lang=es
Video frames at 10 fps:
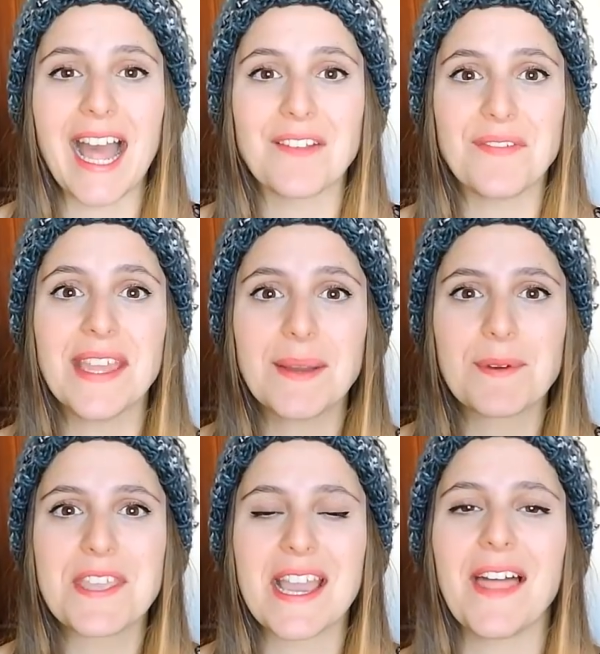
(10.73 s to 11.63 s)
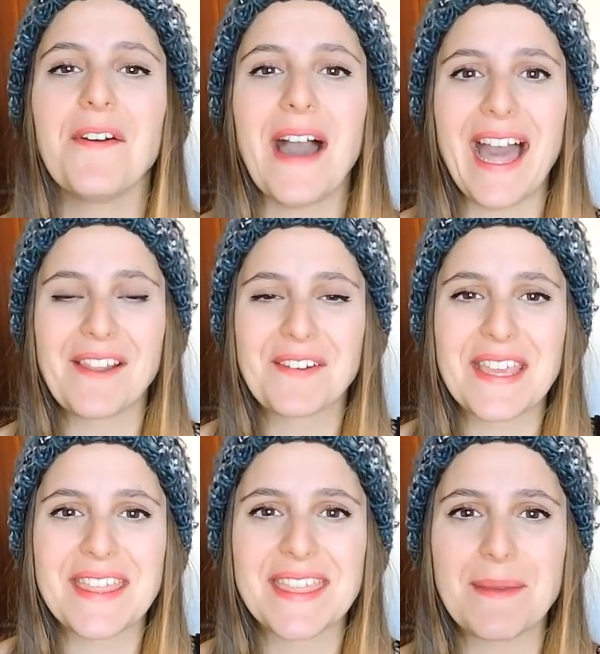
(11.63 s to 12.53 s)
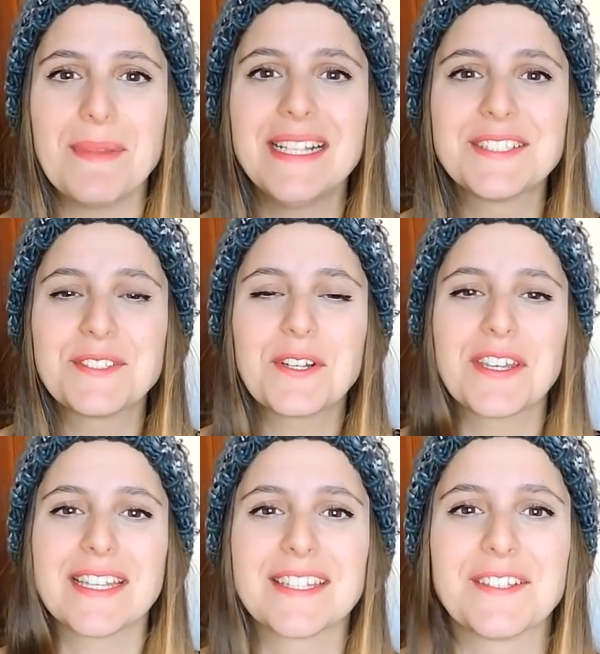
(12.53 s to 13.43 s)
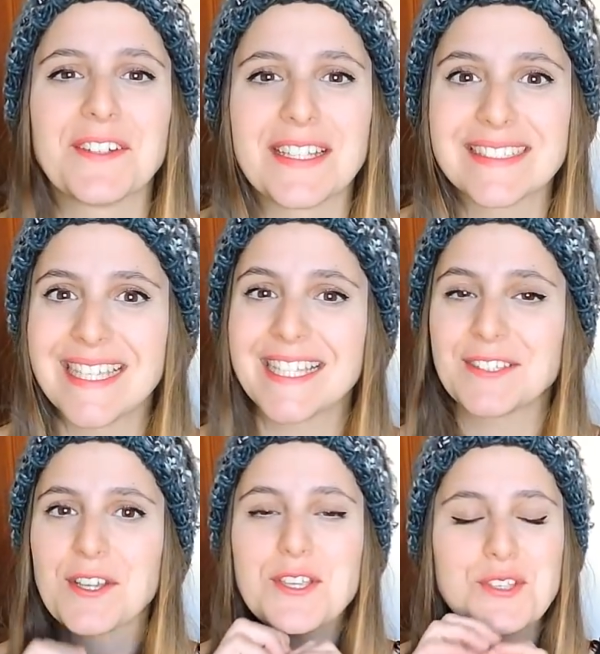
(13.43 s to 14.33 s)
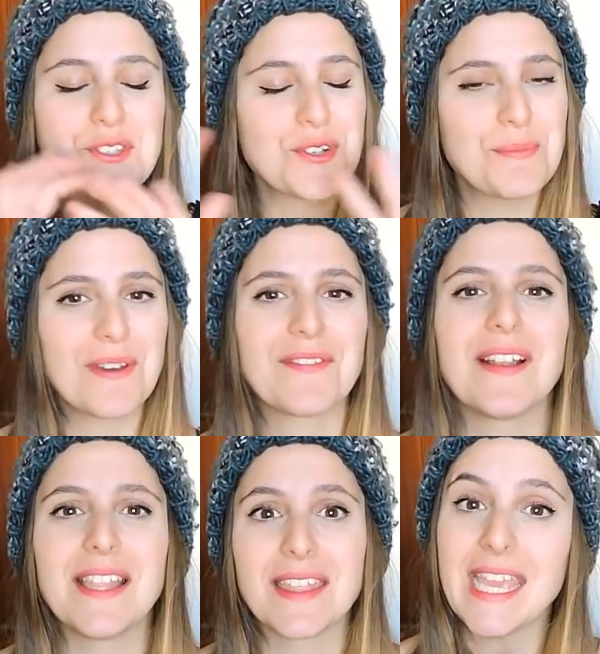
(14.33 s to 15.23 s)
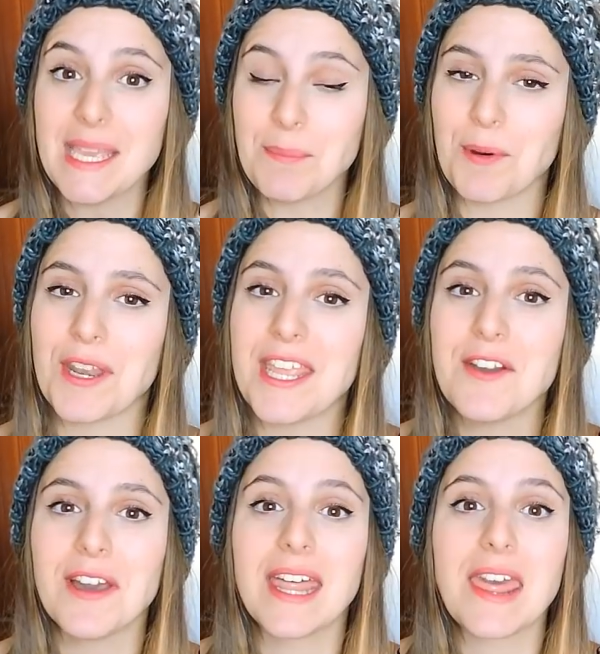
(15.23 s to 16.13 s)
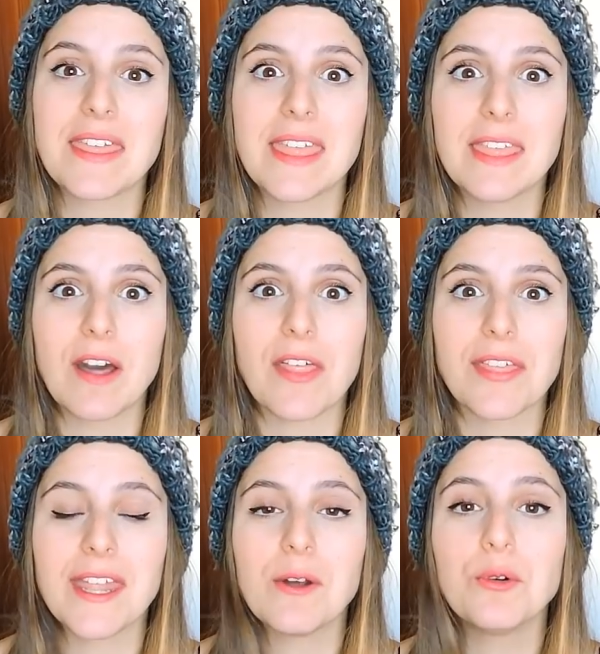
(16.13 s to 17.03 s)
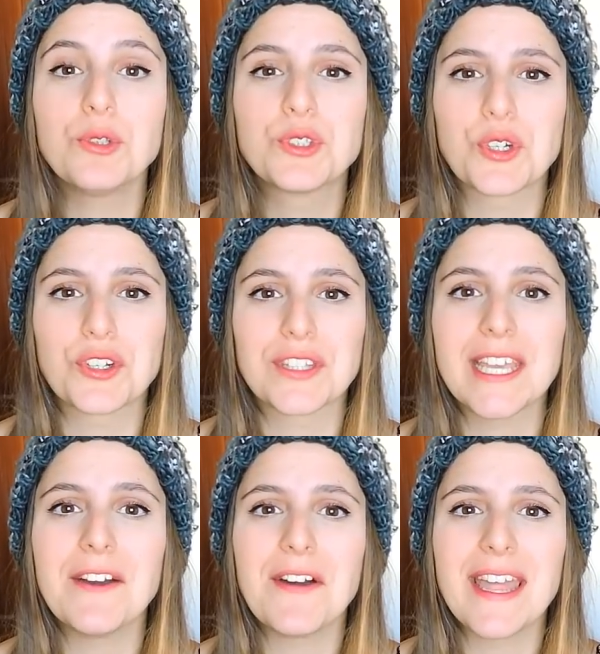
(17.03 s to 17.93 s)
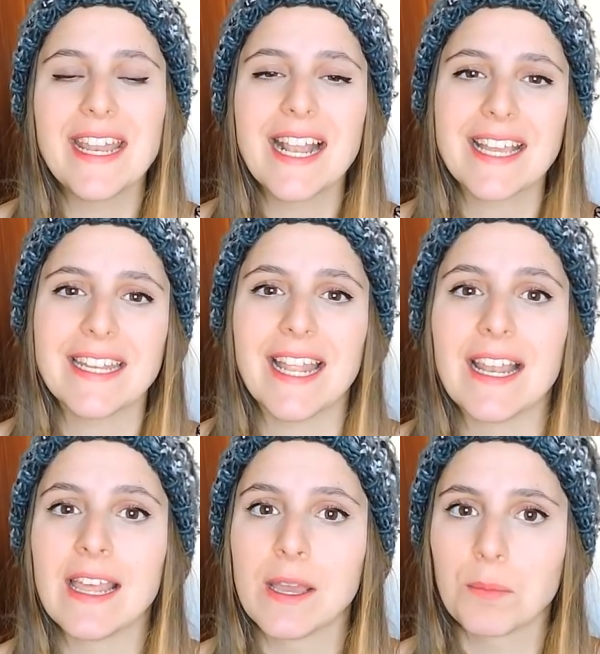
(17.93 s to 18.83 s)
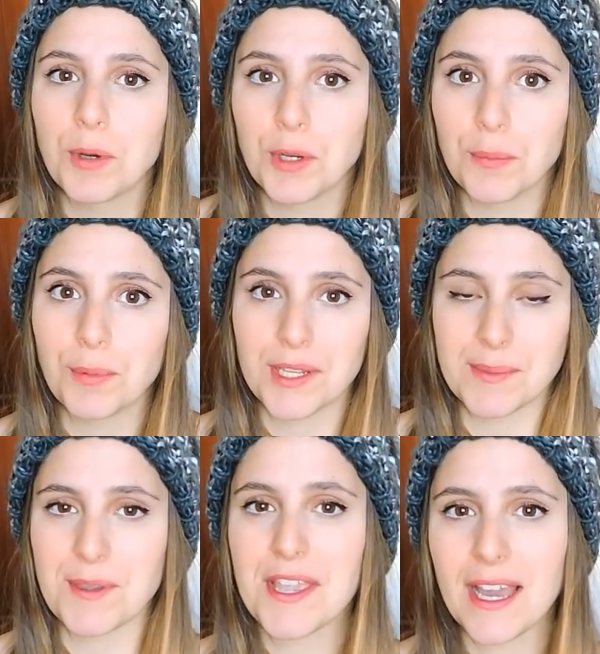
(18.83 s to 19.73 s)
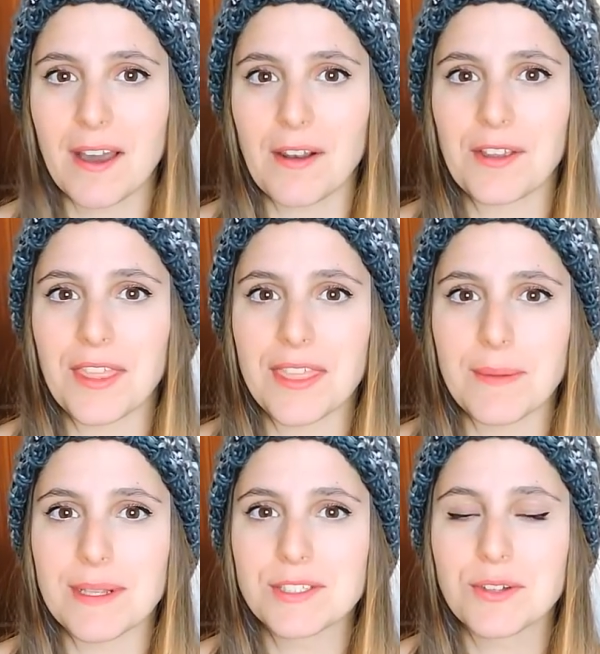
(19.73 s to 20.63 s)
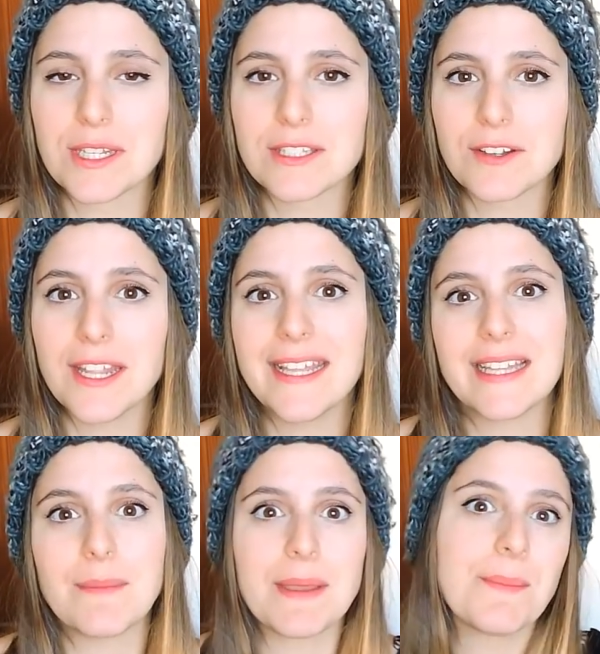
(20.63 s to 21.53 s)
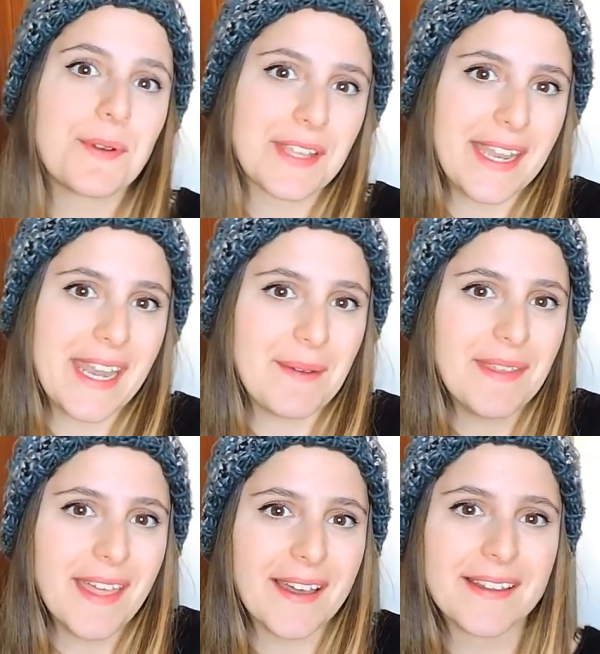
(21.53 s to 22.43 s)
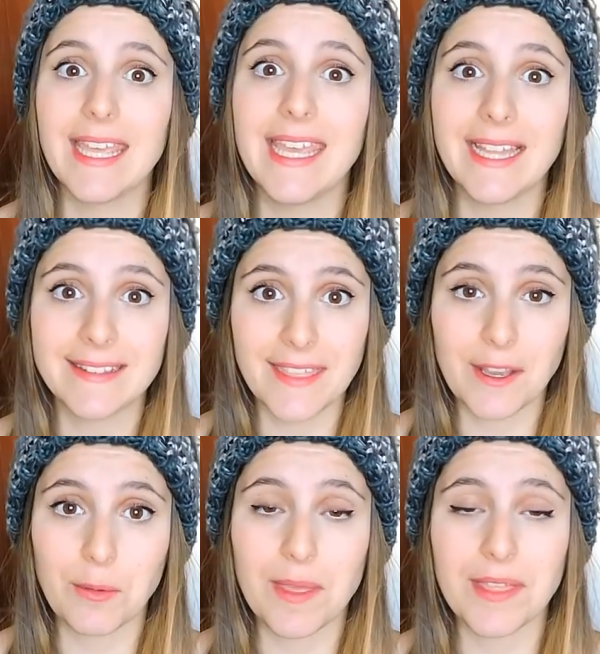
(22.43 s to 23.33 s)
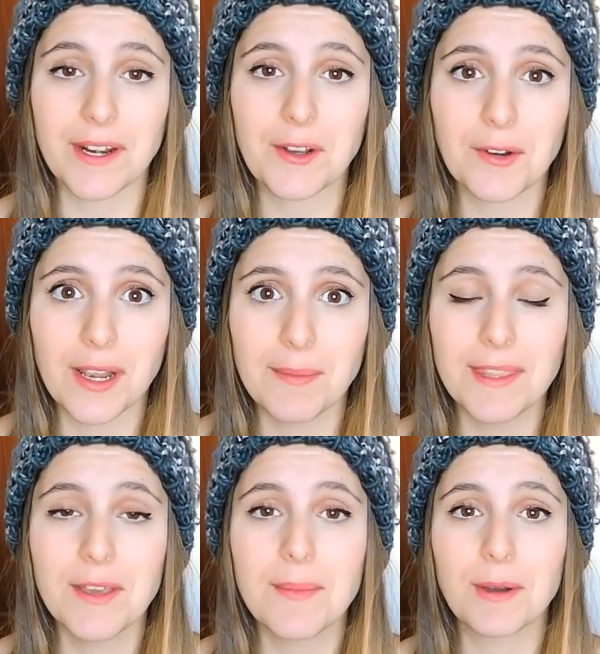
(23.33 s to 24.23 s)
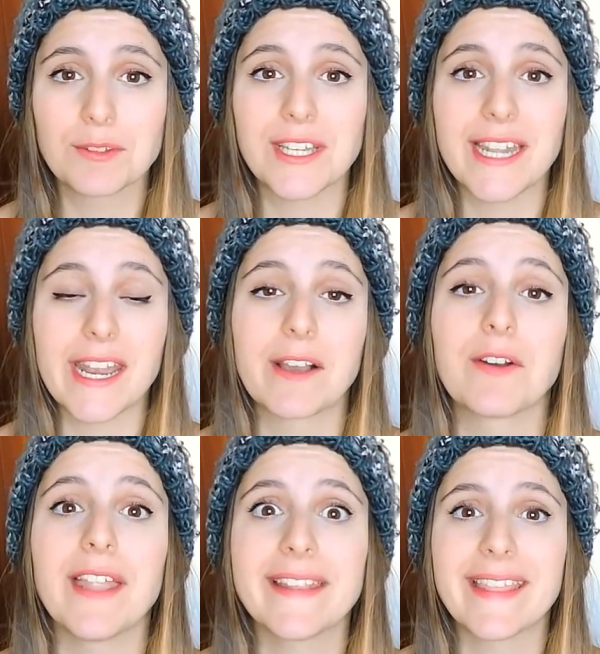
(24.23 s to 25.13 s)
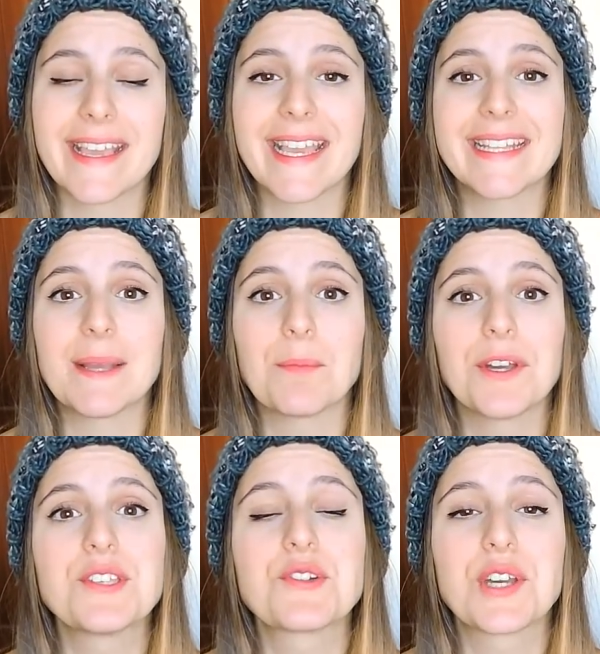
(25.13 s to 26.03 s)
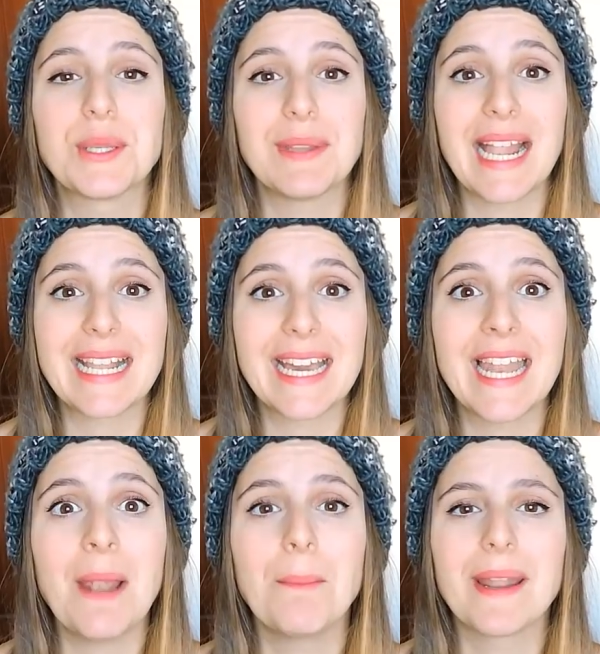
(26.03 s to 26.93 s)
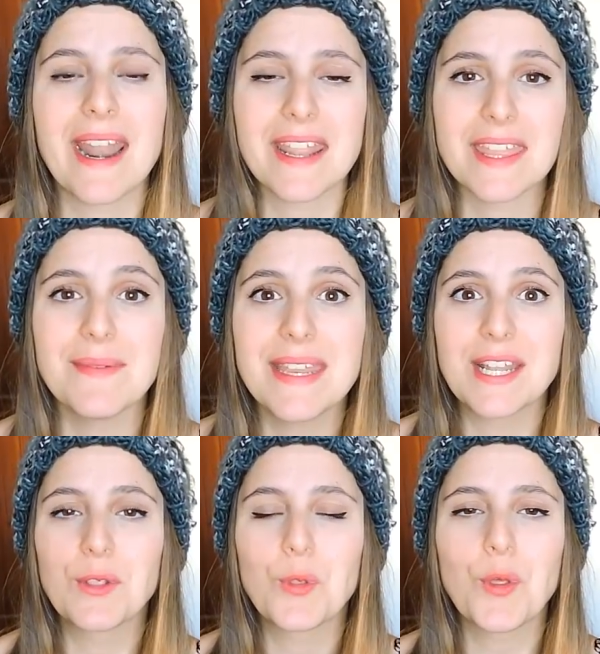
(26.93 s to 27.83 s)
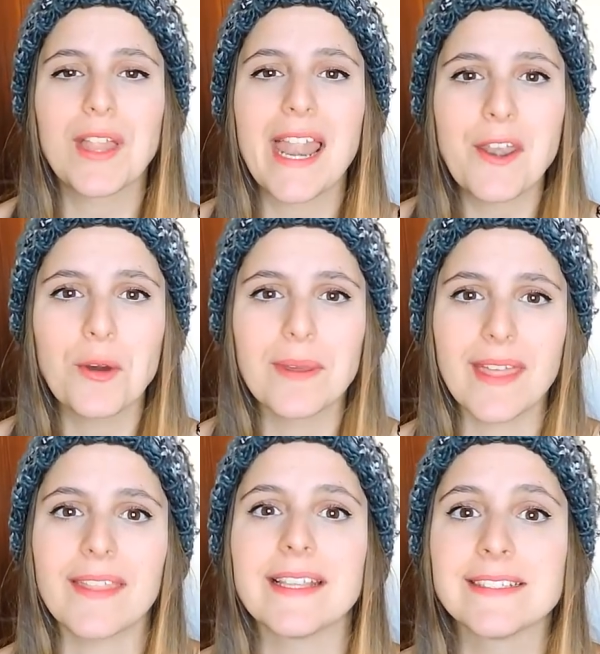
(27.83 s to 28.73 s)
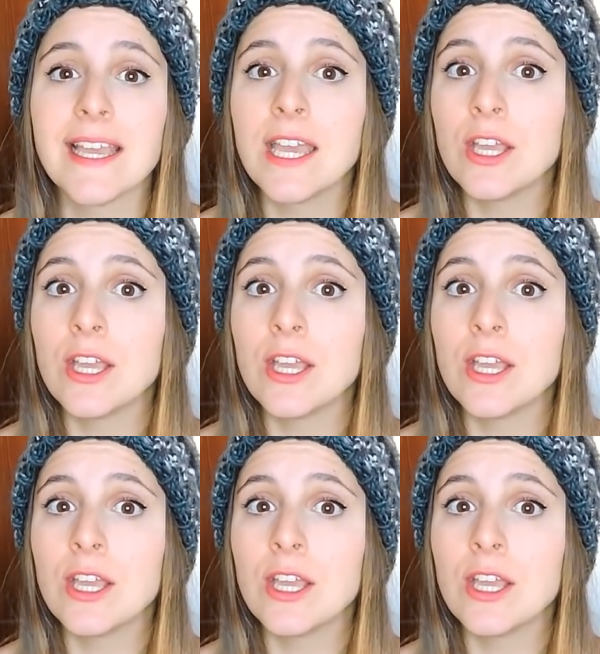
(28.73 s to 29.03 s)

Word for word: al fin hemos llegado a los 15.000 suscriptores y estoy súper feliz. Y por ello he decidido hacer un sorteo en el canal. Bueno, porque hemos llegado a los 15.000 suscriptores y también porque es Navidad. Y antes de comenzar con el vídeo me gustaría recordarte que te puedes suscribir al canal para recibir todas las novedades.